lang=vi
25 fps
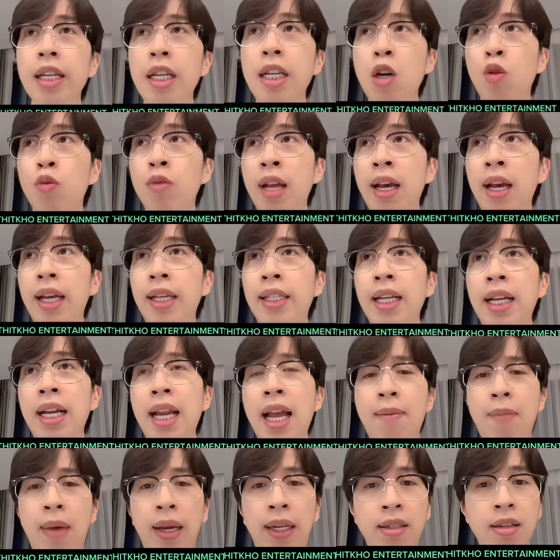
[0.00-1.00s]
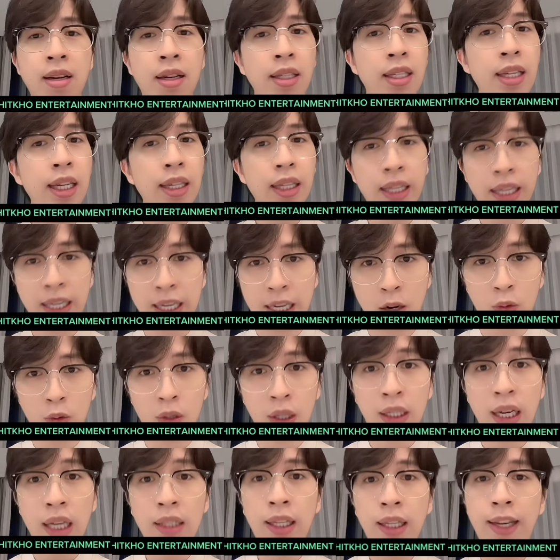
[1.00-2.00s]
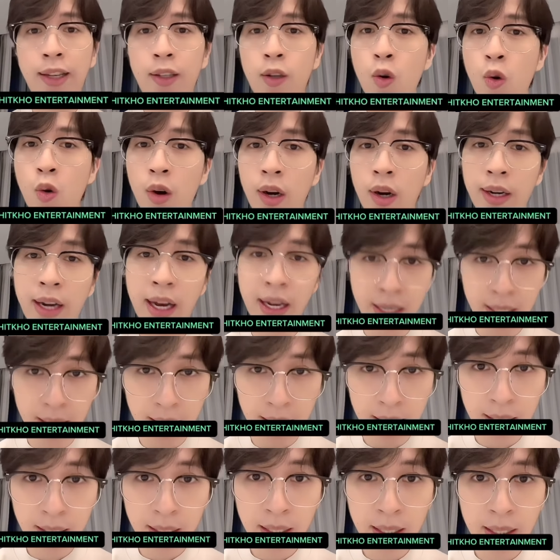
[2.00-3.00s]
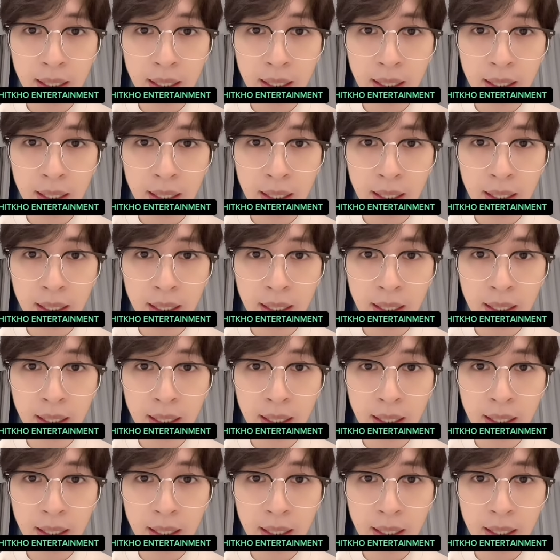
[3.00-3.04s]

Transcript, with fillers: điều này sẽ làm ảnh hưởng rất nhiều tới các thầy cô ở đấy